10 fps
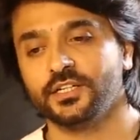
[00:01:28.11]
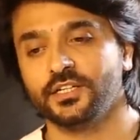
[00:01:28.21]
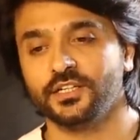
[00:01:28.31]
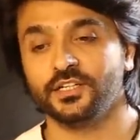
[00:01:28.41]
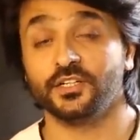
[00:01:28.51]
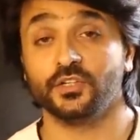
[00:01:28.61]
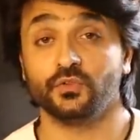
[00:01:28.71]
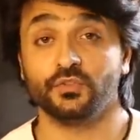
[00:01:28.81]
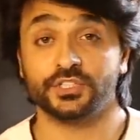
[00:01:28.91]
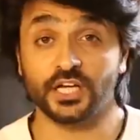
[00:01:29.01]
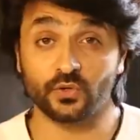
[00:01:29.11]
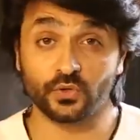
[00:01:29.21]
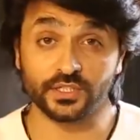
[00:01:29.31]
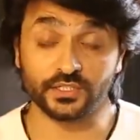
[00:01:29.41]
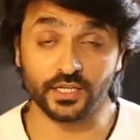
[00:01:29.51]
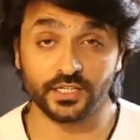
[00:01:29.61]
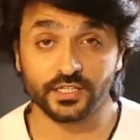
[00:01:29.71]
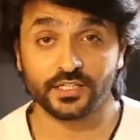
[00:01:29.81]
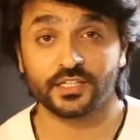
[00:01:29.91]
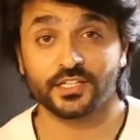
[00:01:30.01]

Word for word: आ, विचारों के धनी